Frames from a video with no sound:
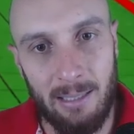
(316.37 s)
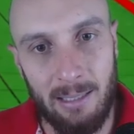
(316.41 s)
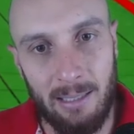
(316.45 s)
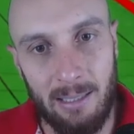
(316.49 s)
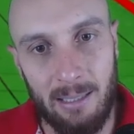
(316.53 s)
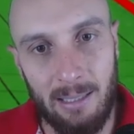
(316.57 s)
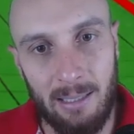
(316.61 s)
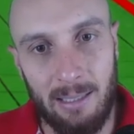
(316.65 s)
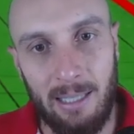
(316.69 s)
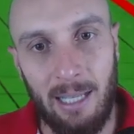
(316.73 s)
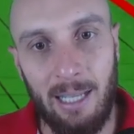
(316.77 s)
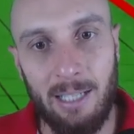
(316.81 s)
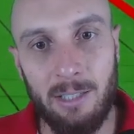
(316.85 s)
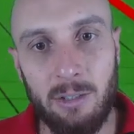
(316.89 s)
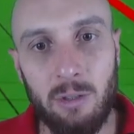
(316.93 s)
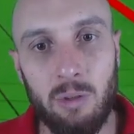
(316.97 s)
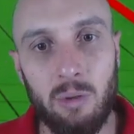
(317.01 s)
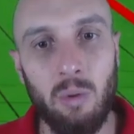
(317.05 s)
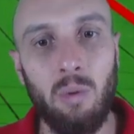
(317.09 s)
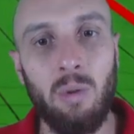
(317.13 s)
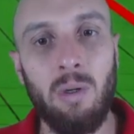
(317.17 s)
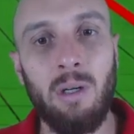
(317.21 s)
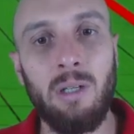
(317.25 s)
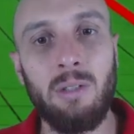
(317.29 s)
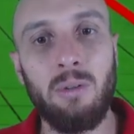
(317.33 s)
da
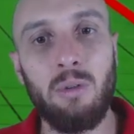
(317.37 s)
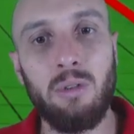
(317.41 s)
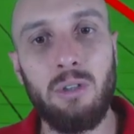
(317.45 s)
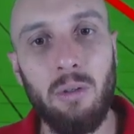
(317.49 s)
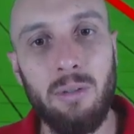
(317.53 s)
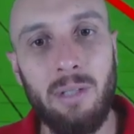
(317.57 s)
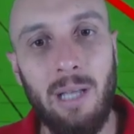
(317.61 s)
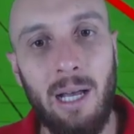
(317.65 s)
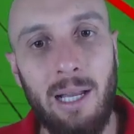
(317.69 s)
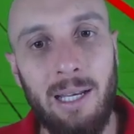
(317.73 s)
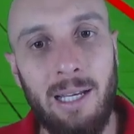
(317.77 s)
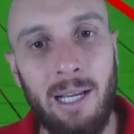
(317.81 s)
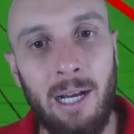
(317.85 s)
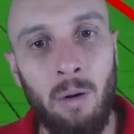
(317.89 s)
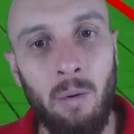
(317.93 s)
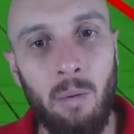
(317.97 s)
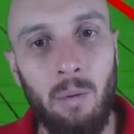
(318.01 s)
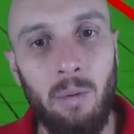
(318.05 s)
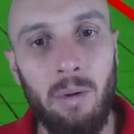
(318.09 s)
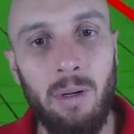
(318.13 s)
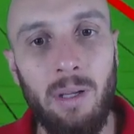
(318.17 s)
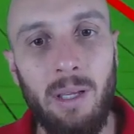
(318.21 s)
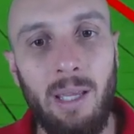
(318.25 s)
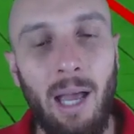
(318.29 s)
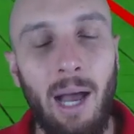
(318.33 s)
sua, do seu talhão
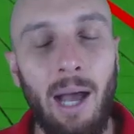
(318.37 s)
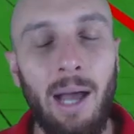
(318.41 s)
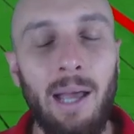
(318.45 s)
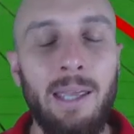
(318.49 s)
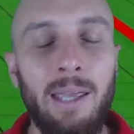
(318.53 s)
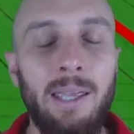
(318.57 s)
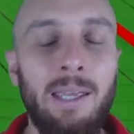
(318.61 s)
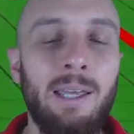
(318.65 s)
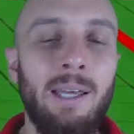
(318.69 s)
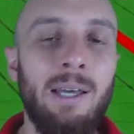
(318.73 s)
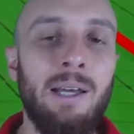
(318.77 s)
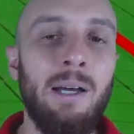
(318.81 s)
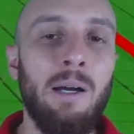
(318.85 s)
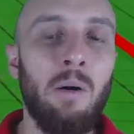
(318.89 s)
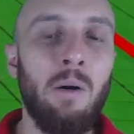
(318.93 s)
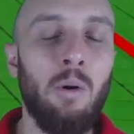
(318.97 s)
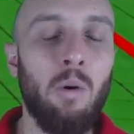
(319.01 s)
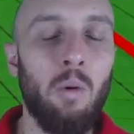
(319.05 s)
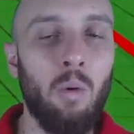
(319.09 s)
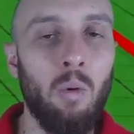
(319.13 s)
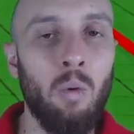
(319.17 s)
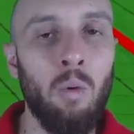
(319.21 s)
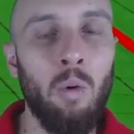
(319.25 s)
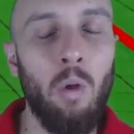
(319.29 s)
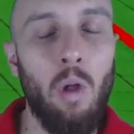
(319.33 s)
e aí
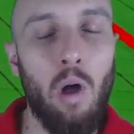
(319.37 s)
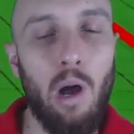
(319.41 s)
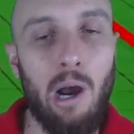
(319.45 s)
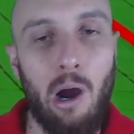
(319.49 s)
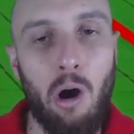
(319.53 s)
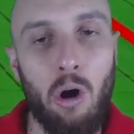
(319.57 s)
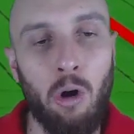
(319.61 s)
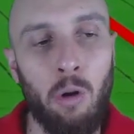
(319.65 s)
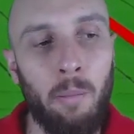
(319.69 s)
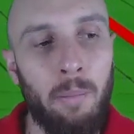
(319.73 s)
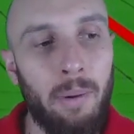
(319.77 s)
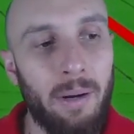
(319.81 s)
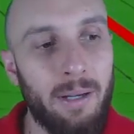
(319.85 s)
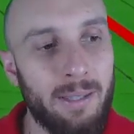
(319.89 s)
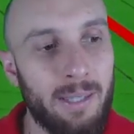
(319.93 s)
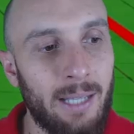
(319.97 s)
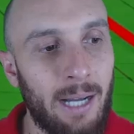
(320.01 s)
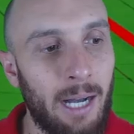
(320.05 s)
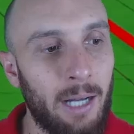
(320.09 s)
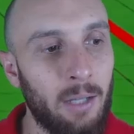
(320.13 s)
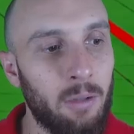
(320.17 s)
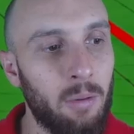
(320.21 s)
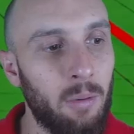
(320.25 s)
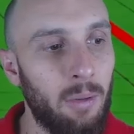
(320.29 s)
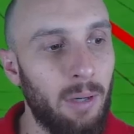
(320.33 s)
um local
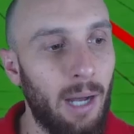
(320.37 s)
compactado,